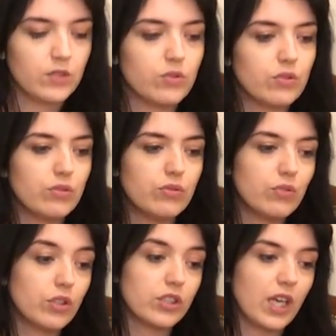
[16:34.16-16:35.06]
Donc du coup
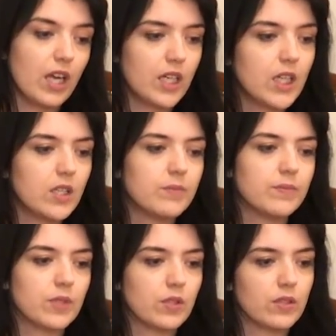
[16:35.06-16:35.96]
en général
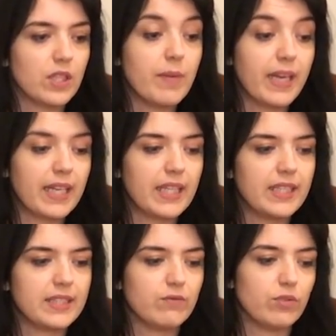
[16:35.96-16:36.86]
en,
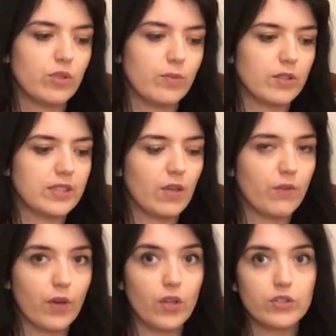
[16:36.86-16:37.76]
librairie si vous le commandez en
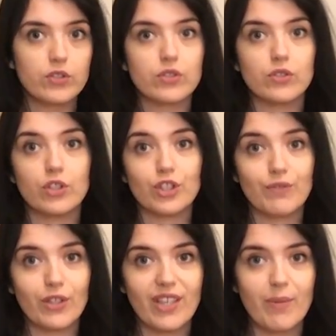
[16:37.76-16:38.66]
France, dans, chez
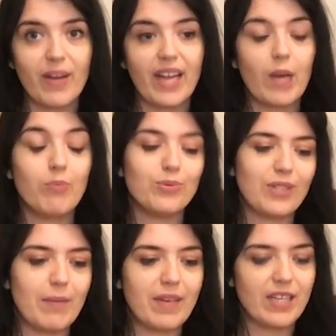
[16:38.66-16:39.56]
votre libraire plus
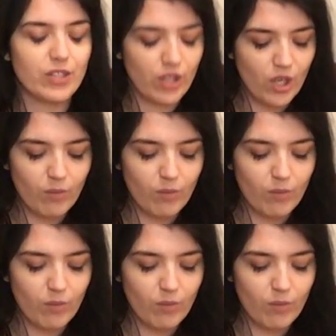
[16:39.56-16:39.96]
la marge,